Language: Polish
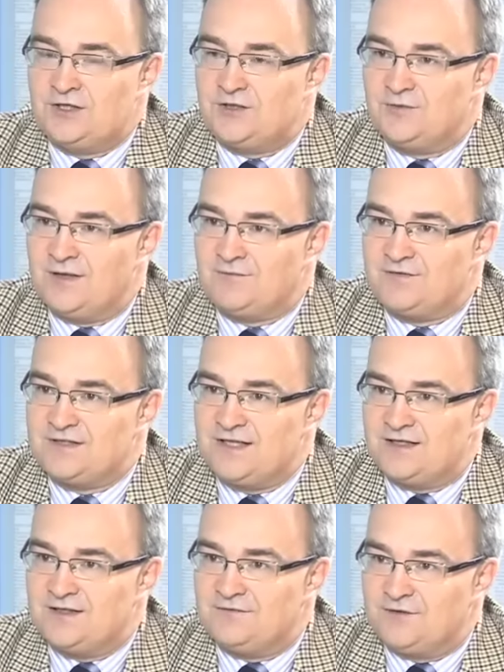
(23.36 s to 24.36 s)
nie są nam w
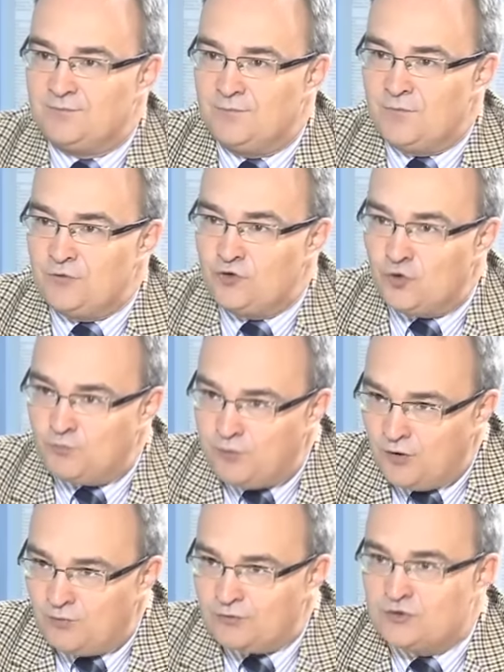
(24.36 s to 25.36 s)
stanie w tym
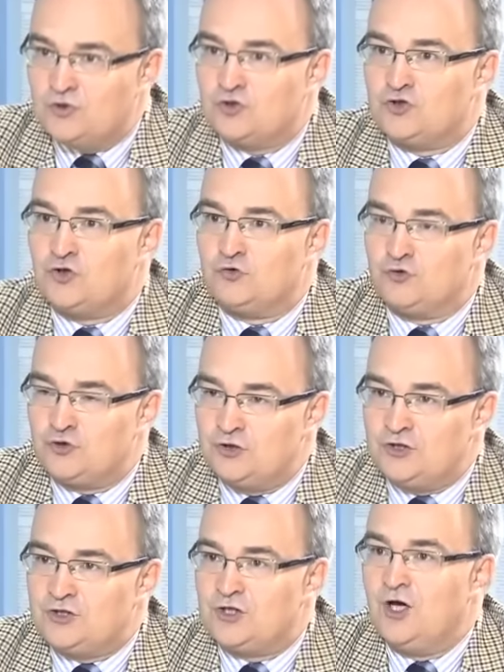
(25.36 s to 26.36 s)
dopomóc
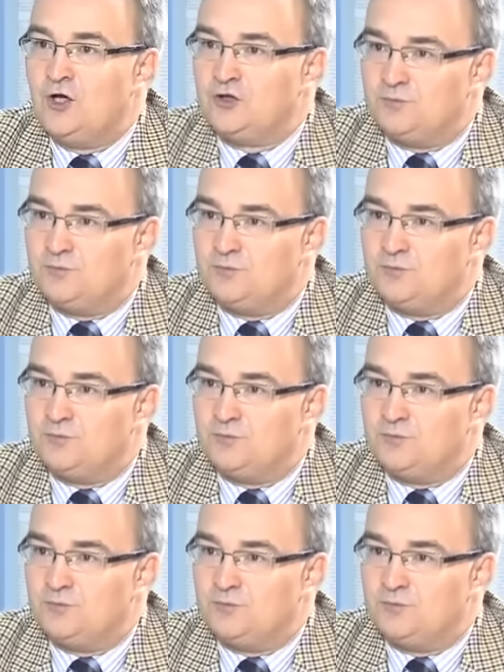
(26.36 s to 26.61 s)
sojusznicy,